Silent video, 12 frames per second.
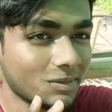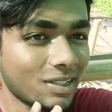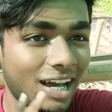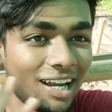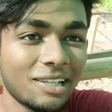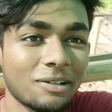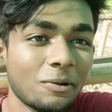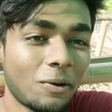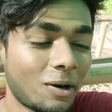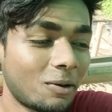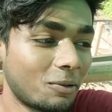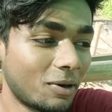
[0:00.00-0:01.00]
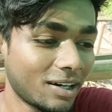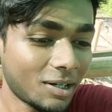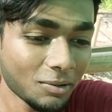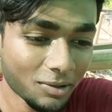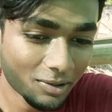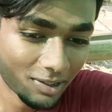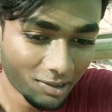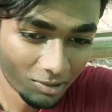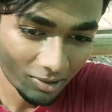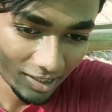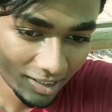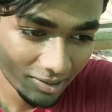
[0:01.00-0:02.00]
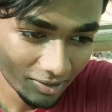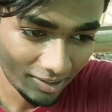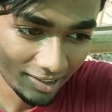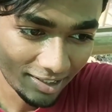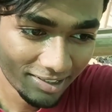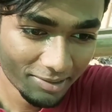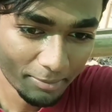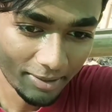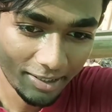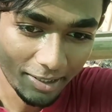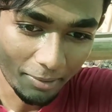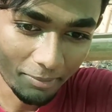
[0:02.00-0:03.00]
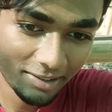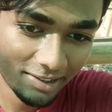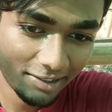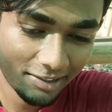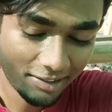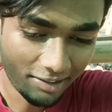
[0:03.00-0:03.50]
আলাদা করে ওয়ার্কআউট করার দরকারই হয় না গাইস মানে আমাদের